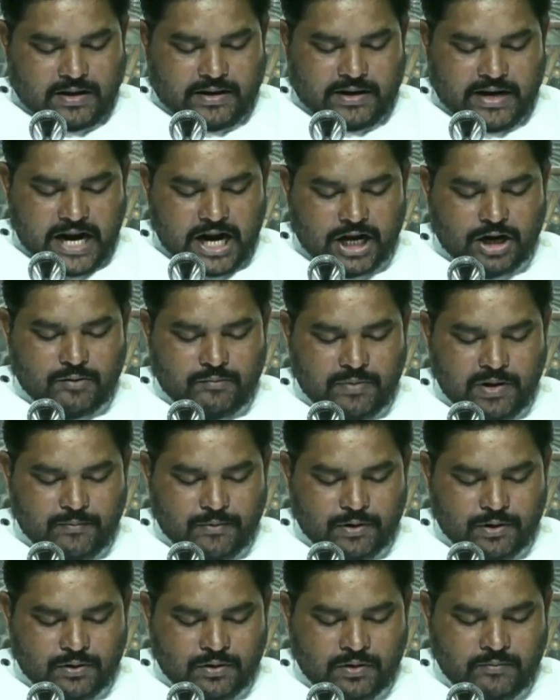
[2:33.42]
నేను
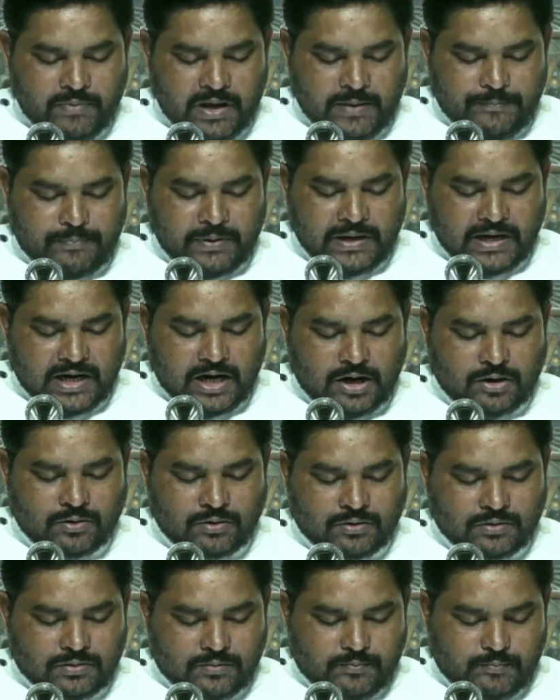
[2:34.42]
మిమ్మును మీ పిల్లలను
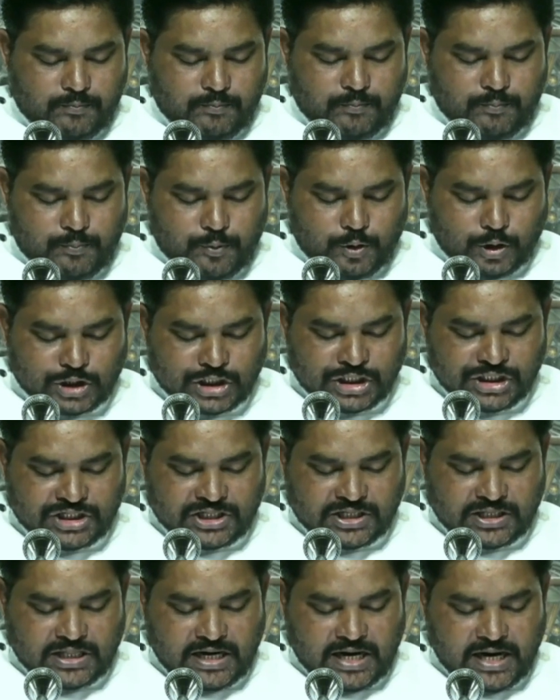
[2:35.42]

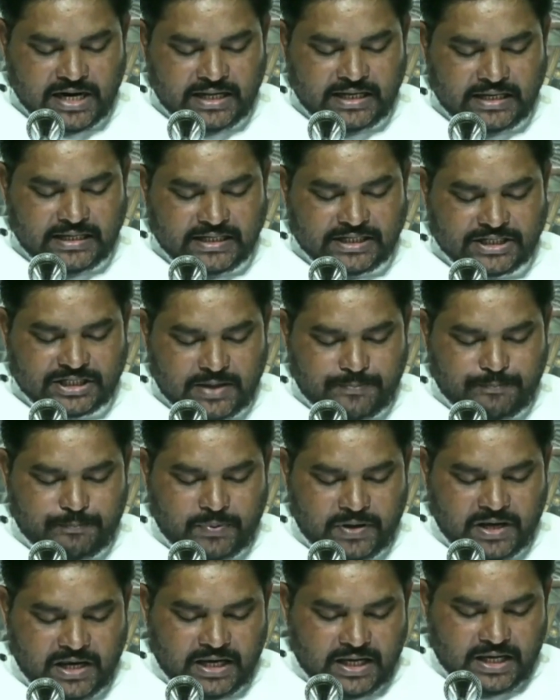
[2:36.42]
పోషించేదనని
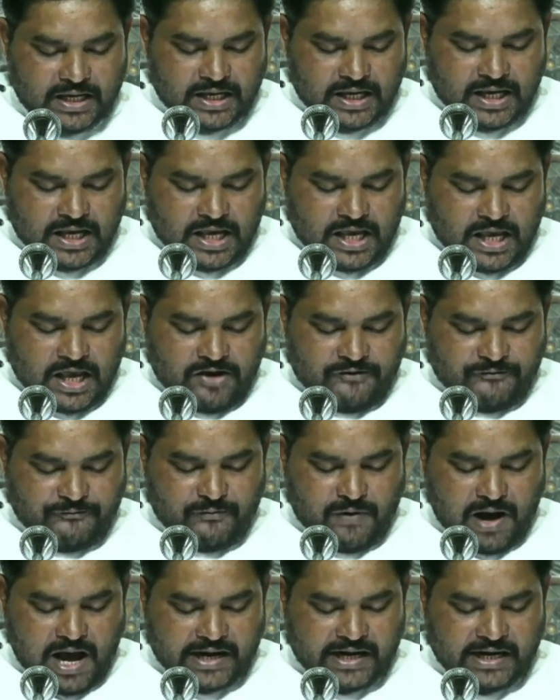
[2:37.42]
చెప్పి
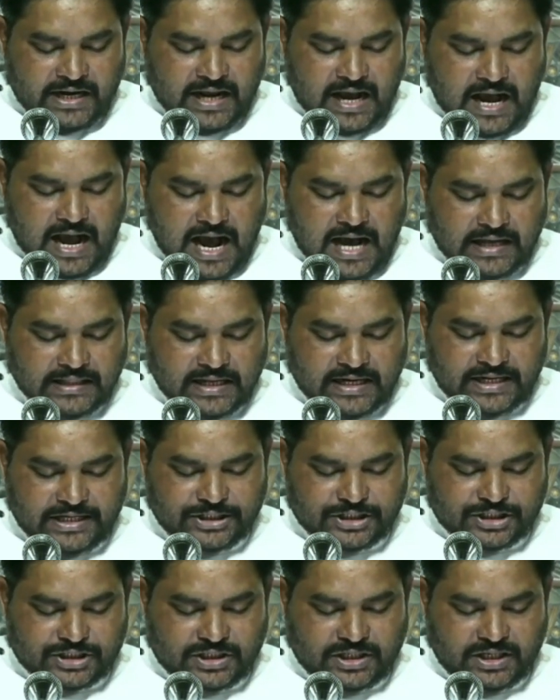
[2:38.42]
వారిని
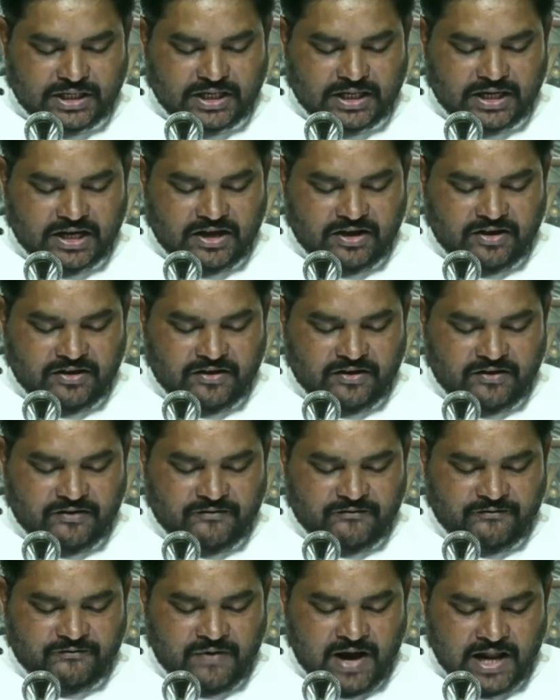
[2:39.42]
ఆదరించి
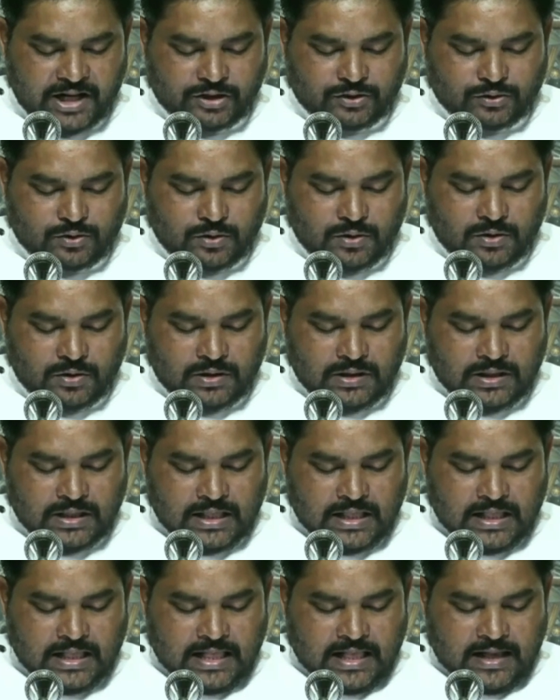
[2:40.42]
వారితో
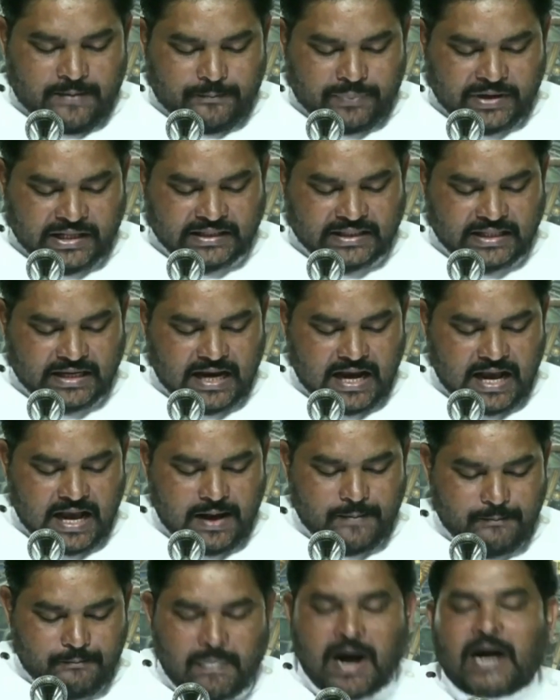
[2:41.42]
ప్రీతిగా
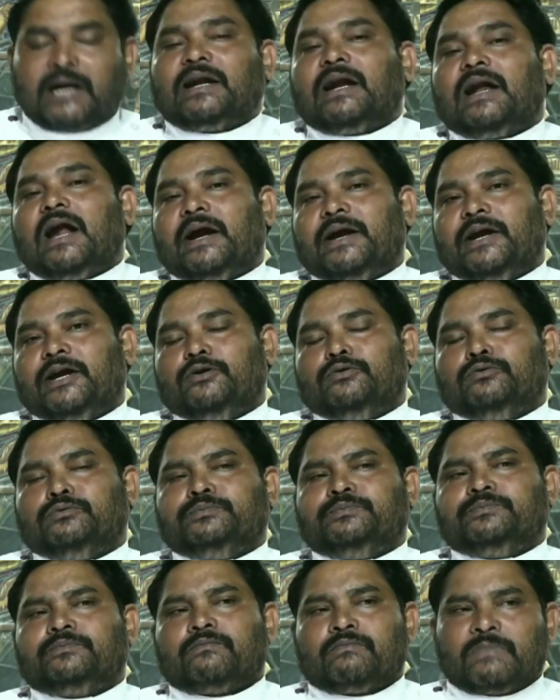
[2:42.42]
మాటలాడెను
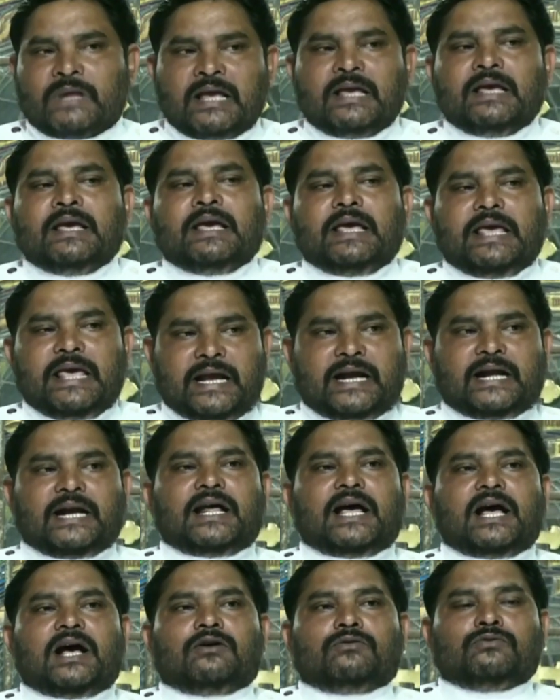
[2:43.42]
ఇక్కడ
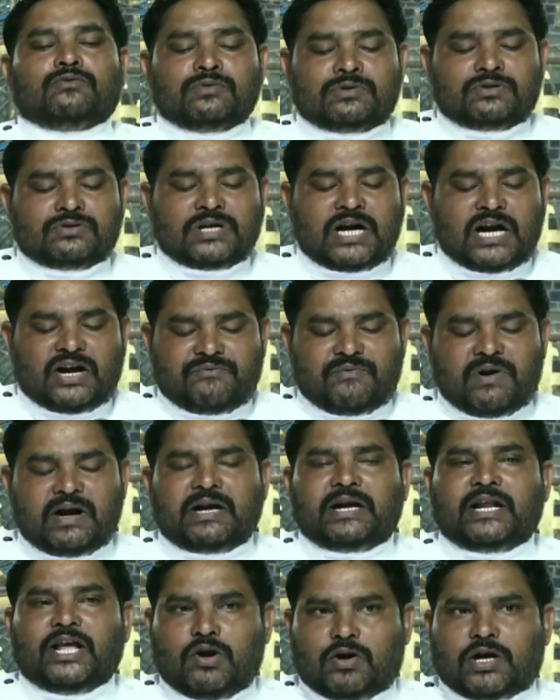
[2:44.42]

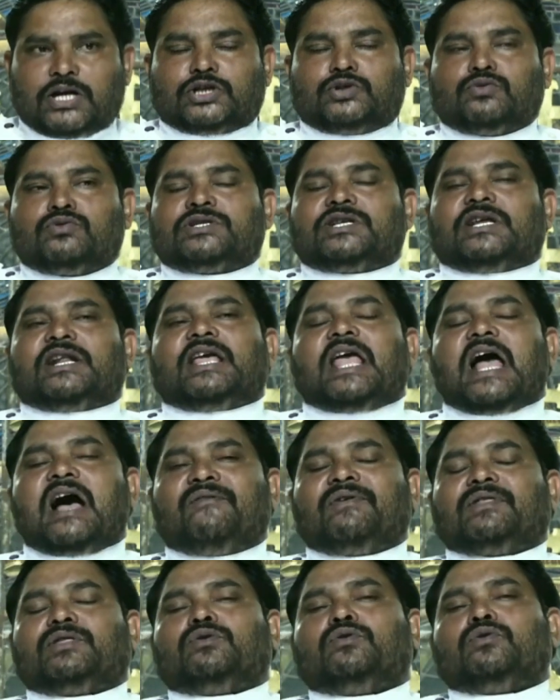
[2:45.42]
ఉంటున్నటువంటి యొక్క సూచన
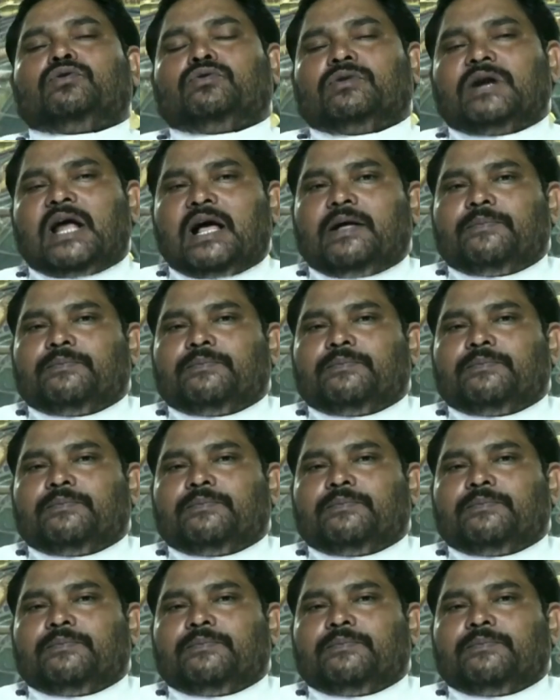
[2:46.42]
యావత్తు కూడా